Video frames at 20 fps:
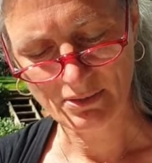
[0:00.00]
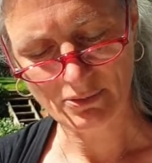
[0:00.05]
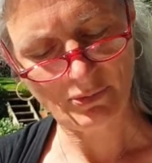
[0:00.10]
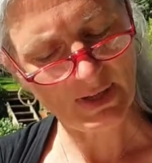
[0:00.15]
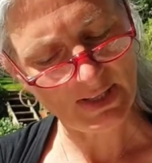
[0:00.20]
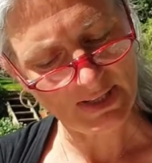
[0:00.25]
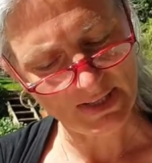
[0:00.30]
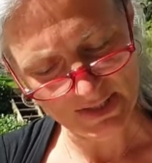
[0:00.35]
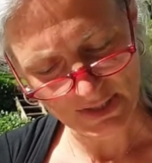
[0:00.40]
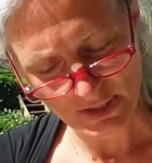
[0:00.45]

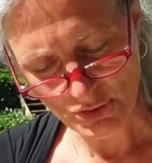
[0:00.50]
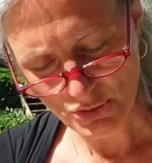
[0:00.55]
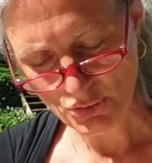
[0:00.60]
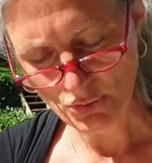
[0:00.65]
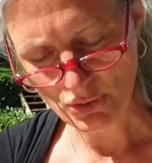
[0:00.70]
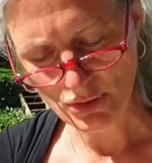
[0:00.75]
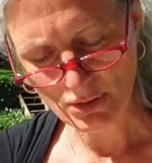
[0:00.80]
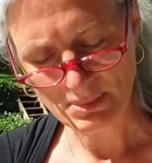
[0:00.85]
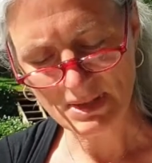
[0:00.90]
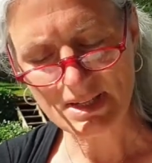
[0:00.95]
Falls die
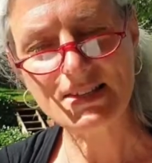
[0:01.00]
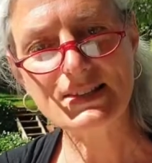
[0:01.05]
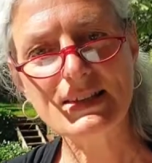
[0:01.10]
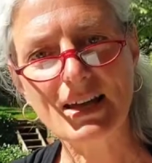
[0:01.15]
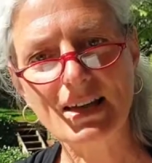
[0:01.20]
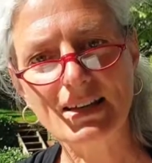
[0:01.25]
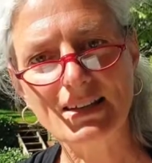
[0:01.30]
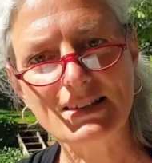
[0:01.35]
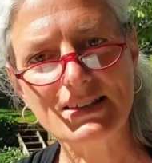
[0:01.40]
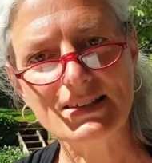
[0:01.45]
schöne Miss
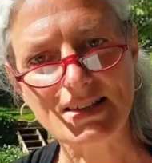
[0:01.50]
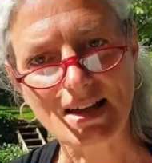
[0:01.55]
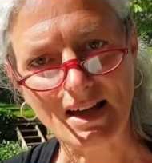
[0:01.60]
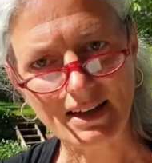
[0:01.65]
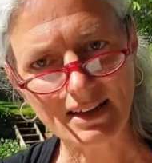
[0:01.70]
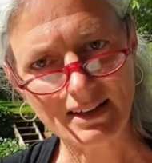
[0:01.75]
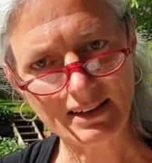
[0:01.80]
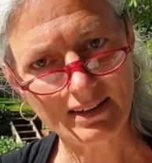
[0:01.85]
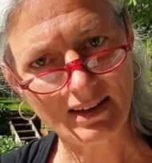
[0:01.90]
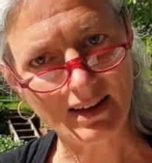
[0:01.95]
einen
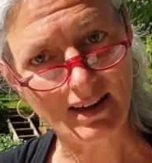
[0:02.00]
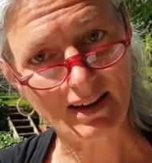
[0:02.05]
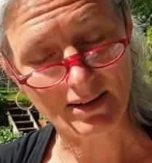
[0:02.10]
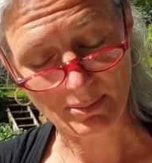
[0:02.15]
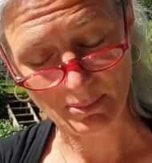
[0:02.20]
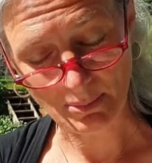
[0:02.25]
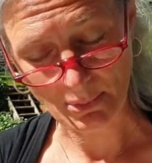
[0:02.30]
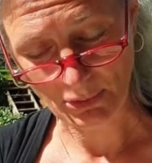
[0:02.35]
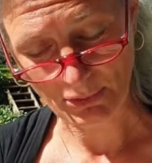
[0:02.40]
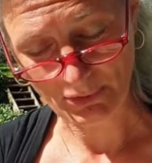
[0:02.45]
Sari
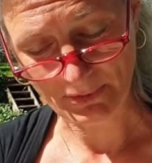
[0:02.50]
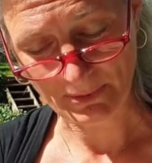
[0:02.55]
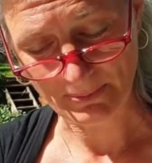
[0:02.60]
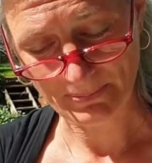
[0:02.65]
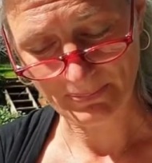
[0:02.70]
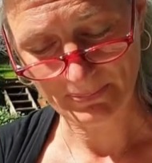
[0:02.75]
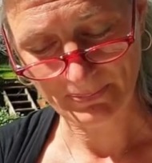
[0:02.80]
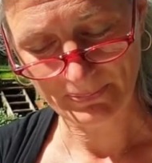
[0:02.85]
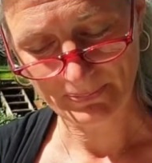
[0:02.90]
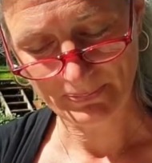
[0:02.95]
tragen möchte.
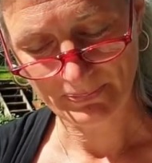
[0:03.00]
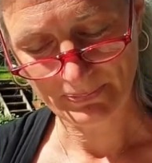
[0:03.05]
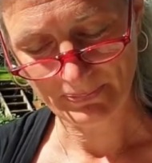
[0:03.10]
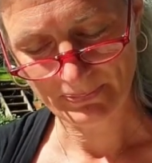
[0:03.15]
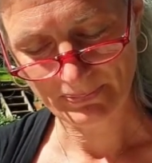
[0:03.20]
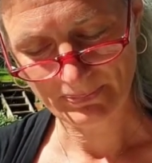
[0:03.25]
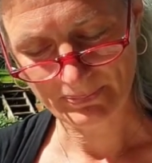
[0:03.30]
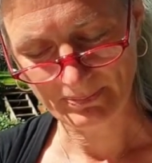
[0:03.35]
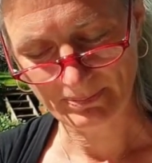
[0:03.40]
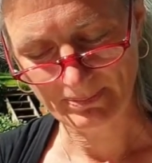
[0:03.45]

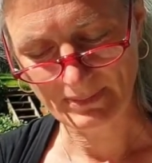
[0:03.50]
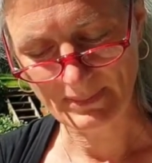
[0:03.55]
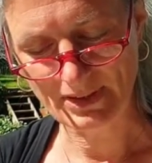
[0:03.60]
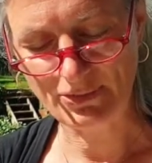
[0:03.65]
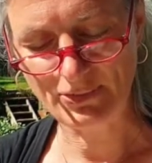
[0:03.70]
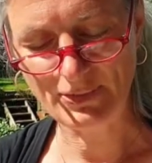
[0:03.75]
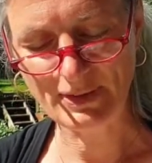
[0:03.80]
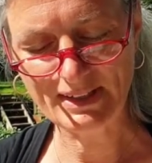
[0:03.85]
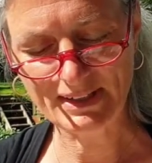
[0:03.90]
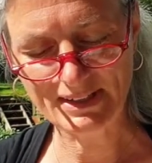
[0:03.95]

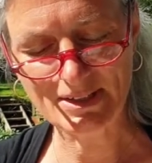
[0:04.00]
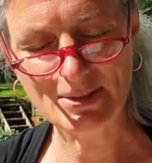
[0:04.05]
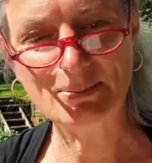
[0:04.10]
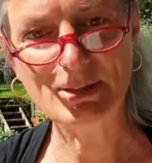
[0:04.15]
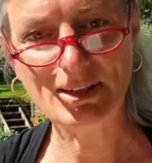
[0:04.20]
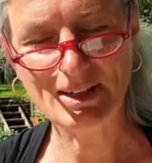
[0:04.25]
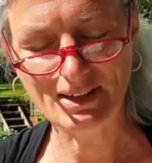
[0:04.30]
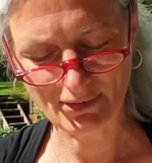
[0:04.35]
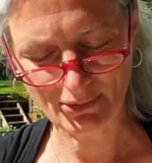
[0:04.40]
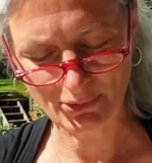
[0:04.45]
Ich wickelte
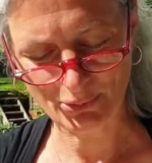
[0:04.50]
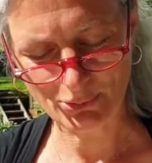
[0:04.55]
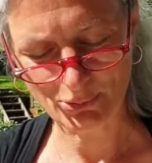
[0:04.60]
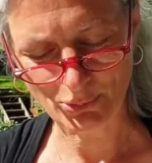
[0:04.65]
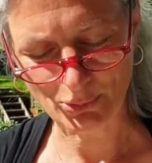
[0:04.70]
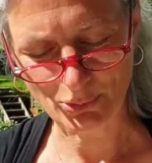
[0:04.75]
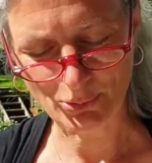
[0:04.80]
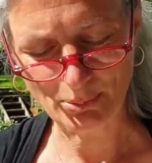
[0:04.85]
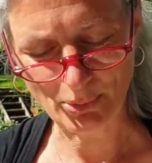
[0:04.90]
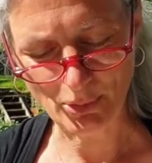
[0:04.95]
mir das Tuch
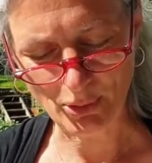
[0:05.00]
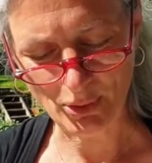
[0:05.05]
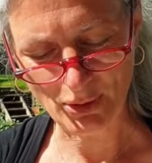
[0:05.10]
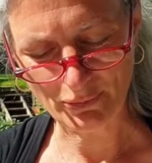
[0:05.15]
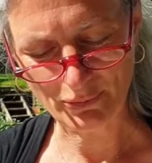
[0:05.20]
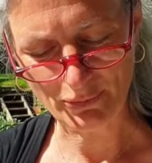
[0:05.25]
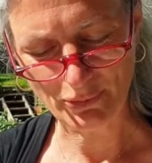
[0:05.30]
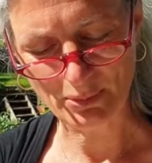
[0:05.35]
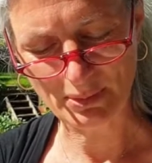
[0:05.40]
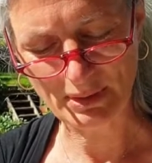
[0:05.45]

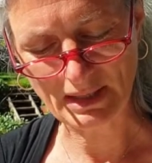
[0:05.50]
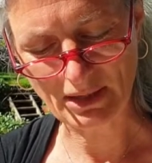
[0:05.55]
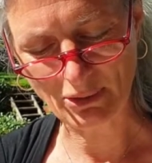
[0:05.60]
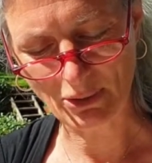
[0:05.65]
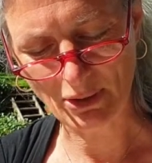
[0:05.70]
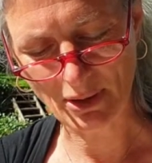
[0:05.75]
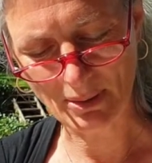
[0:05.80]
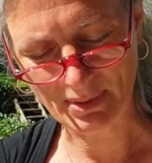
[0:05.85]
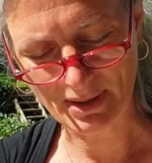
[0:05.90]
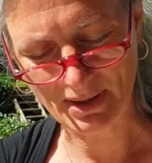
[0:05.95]
unbeholfen um den
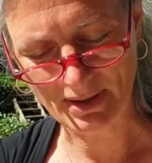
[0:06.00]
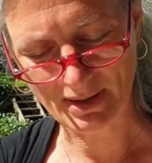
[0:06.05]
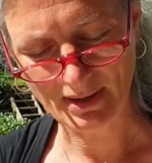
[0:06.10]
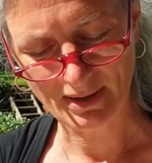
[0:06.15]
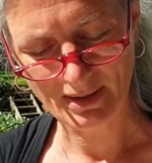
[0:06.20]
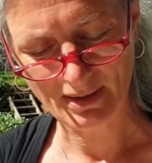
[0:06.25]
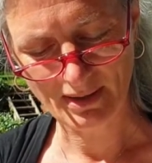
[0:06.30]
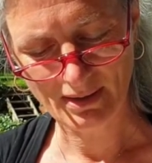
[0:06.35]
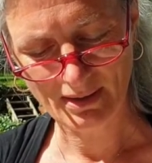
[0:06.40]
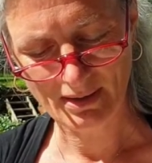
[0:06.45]
Körper.
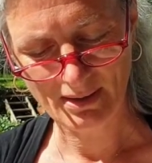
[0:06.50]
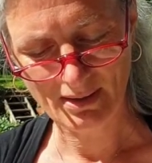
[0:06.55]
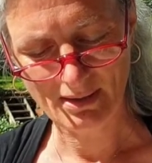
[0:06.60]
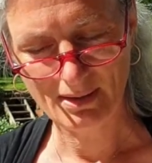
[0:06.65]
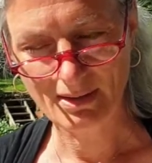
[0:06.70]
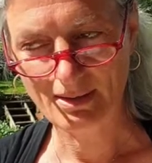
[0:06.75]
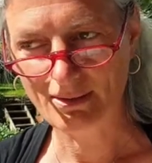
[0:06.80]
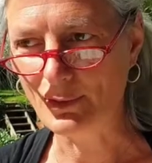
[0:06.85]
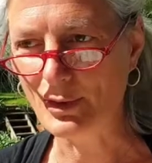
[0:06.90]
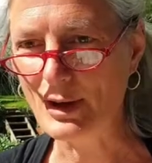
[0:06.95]

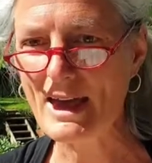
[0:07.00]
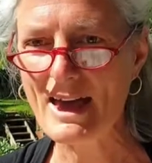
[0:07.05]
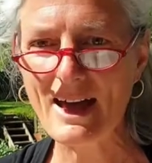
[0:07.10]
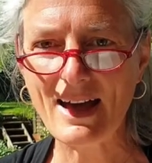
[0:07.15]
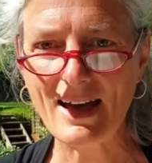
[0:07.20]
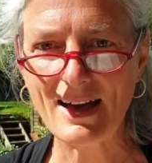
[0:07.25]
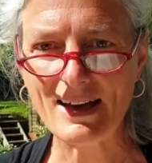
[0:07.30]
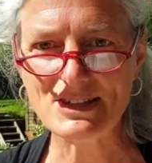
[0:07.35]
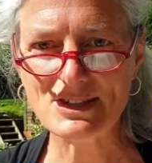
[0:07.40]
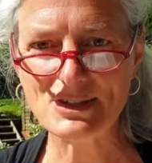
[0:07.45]

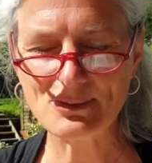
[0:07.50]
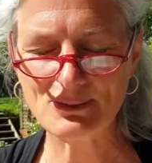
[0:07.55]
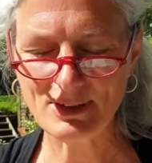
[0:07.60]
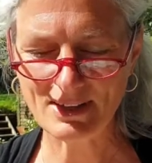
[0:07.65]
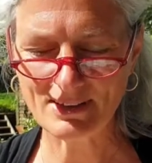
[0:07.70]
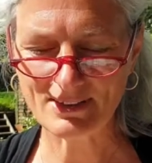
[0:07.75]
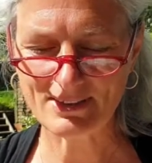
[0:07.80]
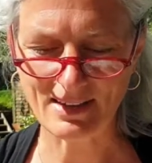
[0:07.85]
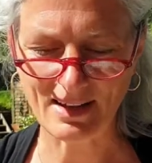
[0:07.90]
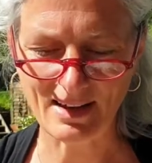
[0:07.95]
Woher hast du
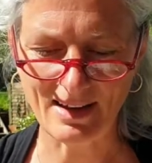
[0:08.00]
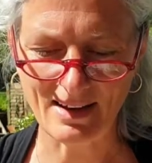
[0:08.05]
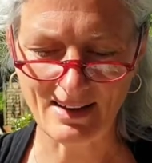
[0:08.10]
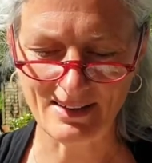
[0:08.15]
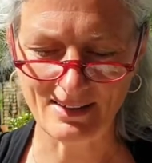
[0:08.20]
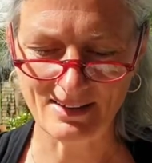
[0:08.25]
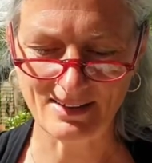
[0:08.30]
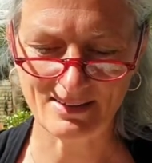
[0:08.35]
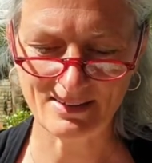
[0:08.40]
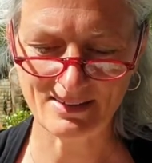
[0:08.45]
das
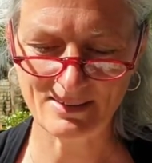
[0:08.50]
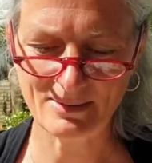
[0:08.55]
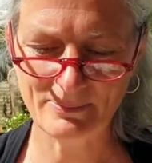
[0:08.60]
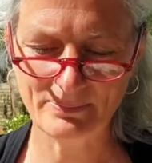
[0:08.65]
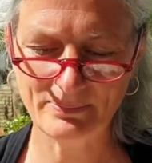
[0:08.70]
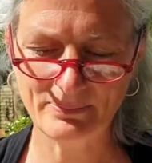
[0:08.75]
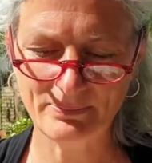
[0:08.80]
alles?